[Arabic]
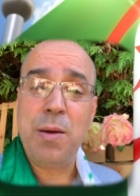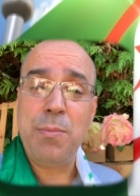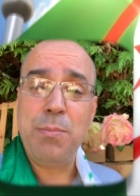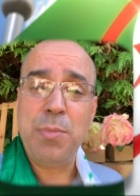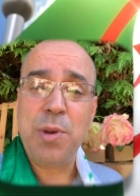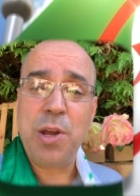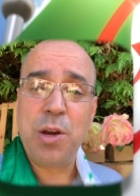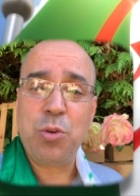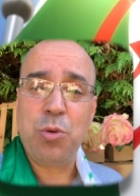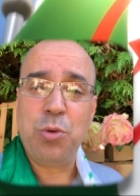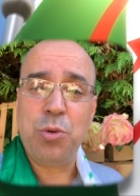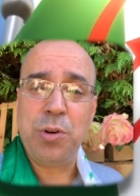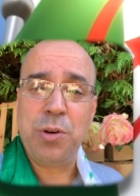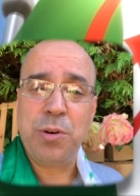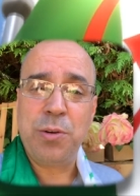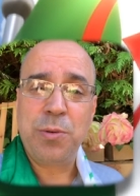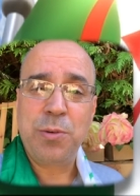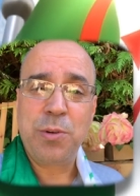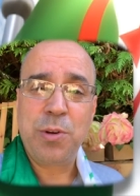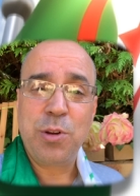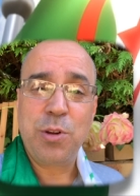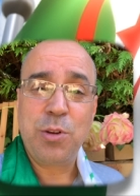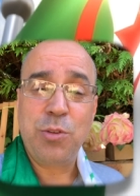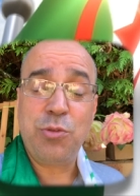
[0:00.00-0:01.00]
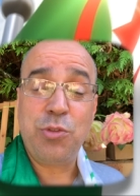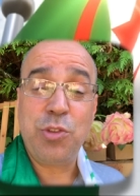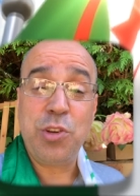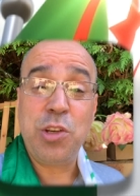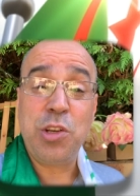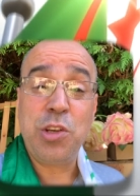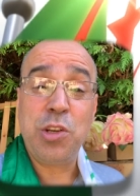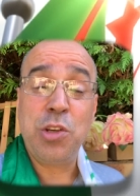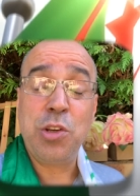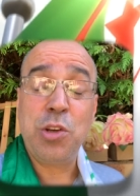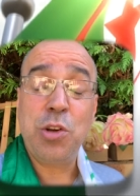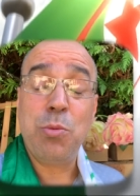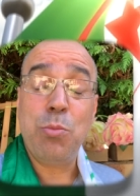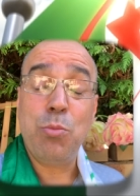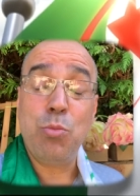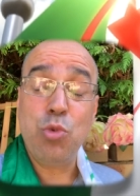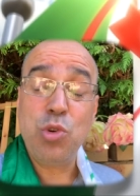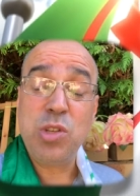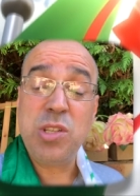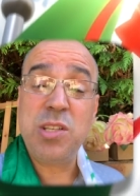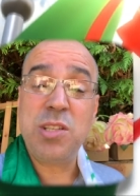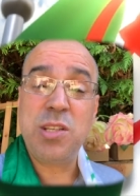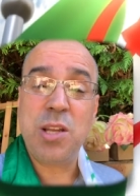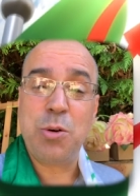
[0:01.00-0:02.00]
لم نكن في
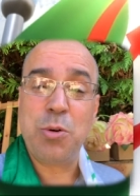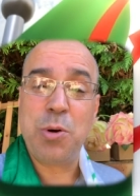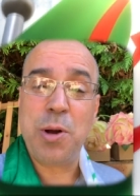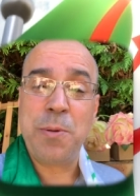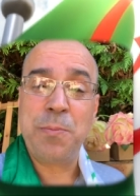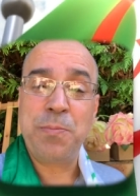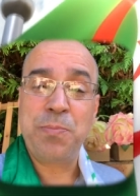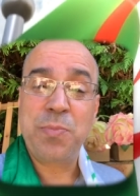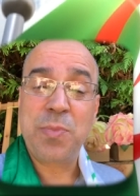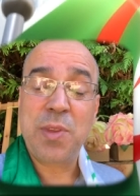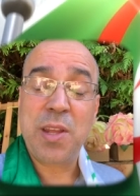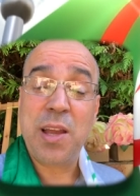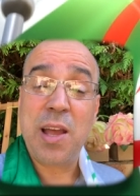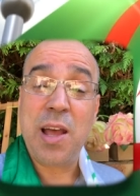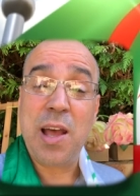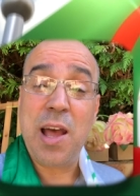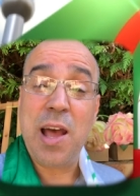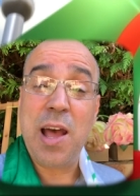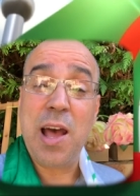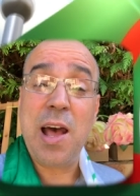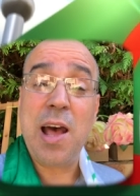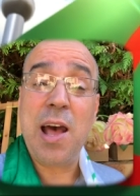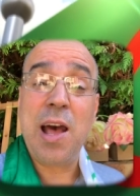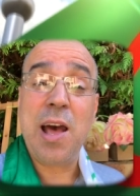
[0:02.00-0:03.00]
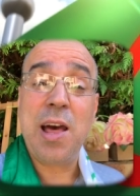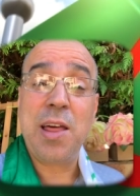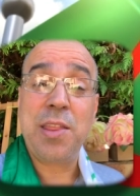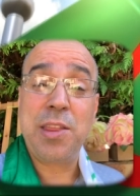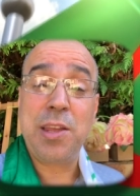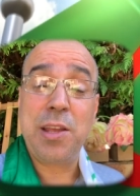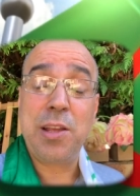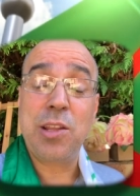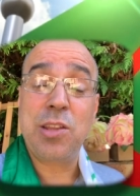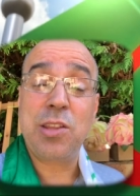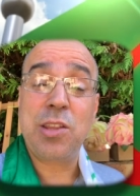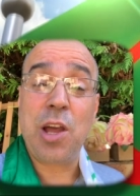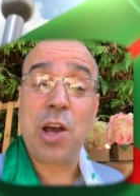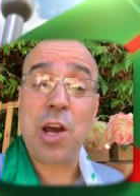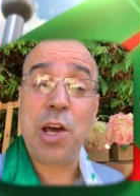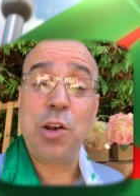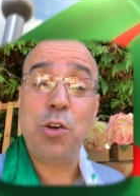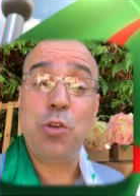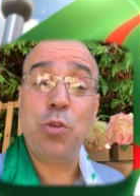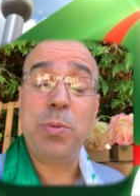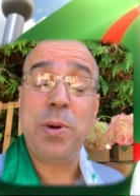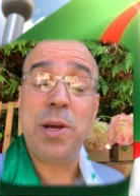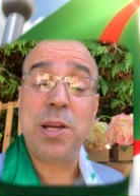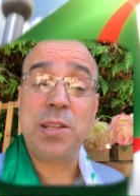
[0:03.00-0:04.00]
مستوى هذه
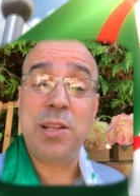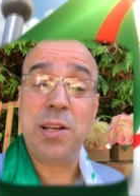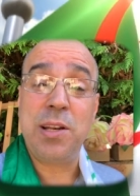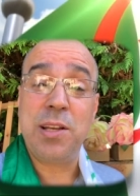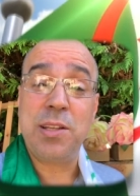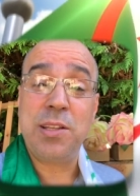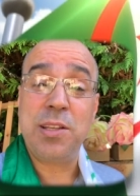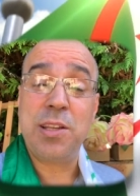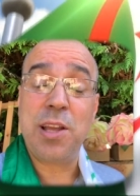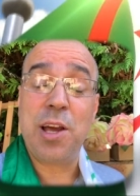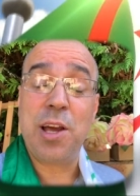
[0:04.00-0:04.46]
التقلبات التي